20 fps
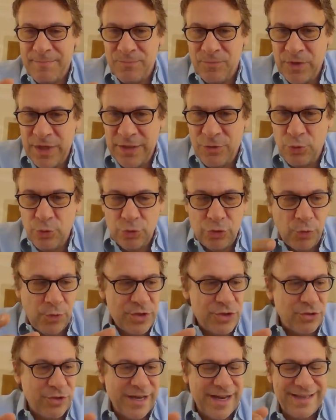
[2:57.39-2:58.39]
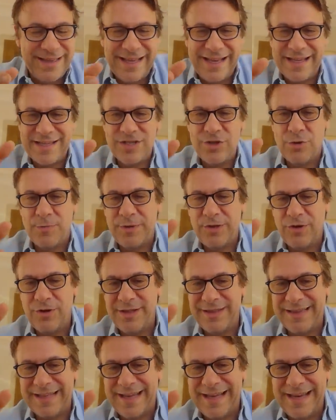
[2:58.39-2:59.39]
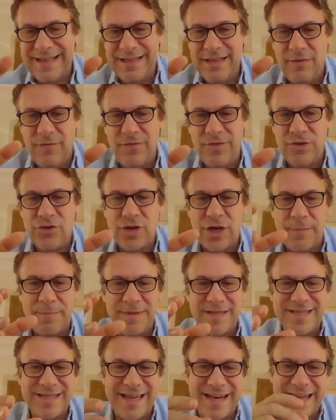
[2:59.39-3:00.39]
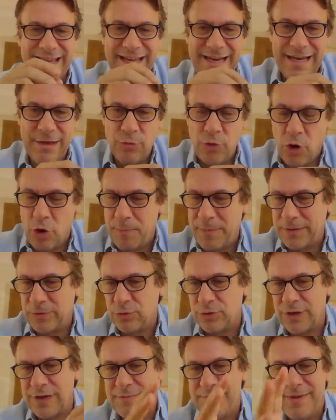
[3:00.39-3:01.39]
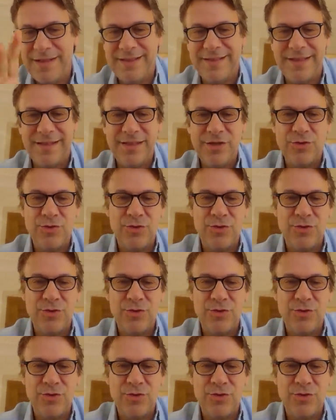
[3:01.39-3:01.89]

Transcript: in tutto questo grande casino medio orientale è difficile pensare che l'Europa totalmente